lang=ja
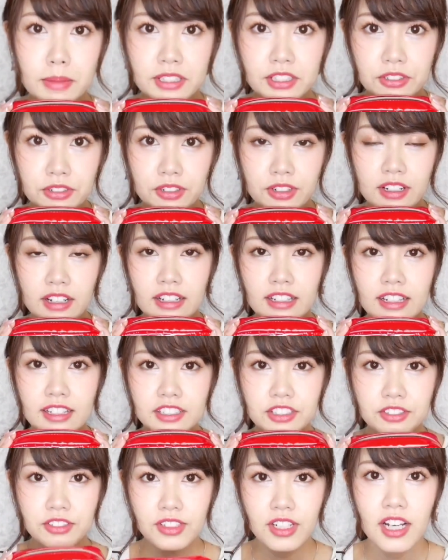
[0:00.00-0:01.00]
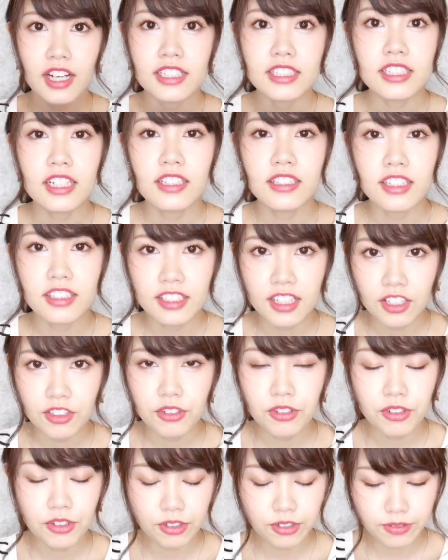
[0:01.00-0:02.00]
身紹介で紹介したんですけ
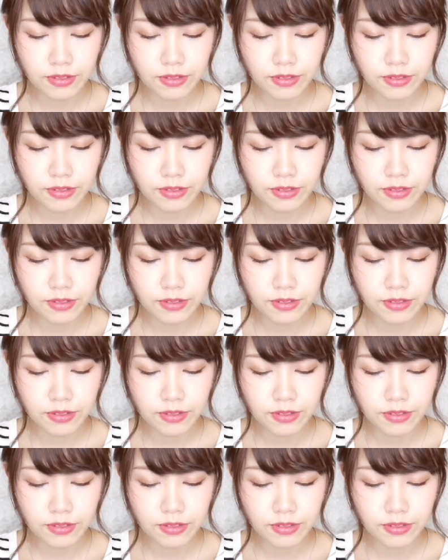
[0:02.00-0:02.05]
ど